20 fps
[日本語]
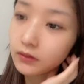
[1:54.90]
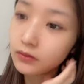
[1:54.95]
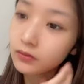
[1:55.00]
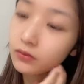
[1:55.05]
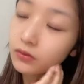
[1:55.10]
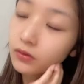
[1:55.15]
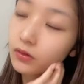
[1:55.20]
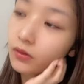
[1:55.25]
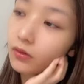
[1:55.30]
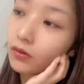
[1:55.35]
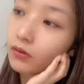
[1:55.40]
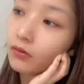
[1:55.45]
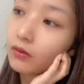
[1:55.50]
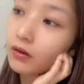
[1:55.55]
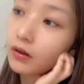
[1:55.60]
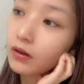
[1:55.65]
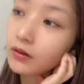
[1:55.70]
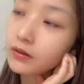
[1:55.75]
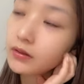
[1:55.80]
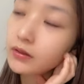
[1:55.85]
そう今日
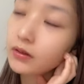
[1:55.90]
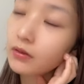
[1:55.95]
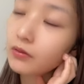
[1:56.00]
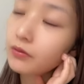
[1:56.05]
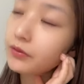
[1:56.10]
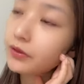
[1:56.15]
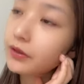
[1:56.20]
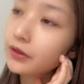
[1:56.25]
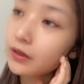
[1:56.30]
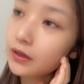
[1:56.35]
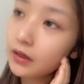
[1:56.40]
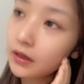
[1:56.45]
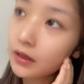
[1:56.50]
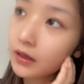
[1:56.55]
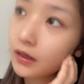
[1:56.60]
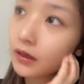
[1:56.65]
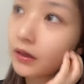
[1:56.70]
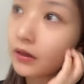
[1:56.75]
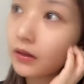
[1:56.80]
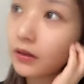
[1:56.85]
は朝起き
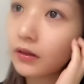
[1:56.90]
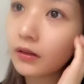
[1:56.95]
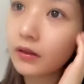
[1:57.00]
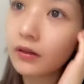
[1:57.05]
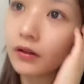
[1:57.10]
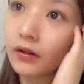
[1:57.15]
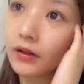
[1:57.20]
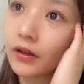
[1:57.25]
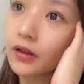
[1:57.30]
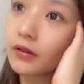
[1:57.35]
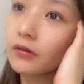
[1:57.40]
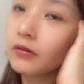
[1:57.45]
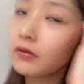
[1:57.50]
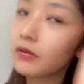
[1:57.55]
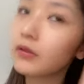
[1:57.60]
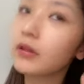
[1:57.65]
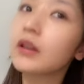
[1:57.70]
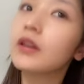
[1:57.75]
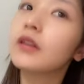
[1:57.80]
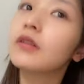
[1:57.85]
てなんか昨
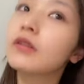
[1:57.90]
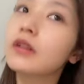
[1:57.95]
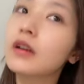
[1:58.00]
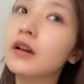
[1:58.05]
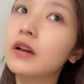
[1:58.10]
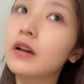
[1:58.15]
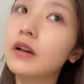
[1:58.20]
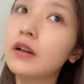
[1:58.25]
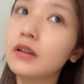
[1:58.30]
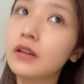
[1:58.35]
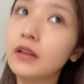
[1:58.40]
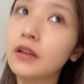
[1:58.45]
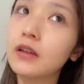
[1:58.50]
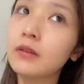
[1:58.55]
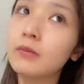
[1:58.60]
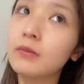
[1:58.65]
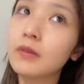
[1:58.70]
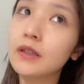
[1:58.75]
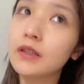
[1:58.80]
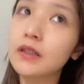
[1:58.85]
日ね夜中
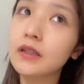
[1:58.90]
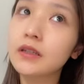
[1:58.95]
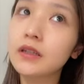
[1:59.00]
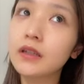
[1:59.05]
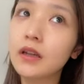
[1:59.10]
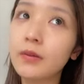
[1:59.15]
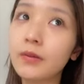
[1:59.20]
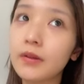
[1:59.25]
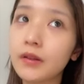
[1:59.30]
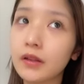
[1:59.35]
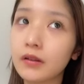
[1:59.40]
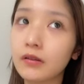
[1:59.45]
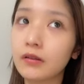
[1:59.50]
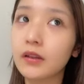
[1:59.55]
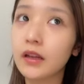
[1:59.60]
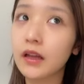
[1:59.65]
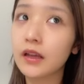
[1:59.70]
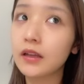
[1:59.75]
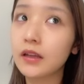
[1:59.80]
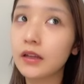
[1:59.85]
にめっちゃ調べた
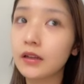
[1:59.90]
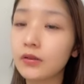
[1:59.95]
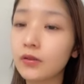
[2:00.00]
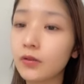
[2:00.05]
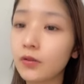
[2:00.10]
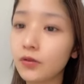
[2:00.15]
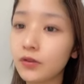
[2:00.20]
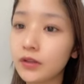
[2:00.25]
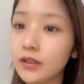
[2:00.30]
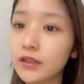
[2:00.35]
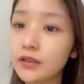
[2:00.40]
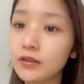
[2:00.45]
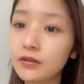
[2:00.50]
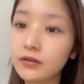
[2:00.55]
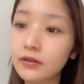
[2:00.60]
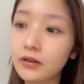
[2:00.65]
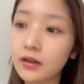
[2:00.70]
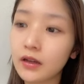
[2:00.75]
のダイエット法2週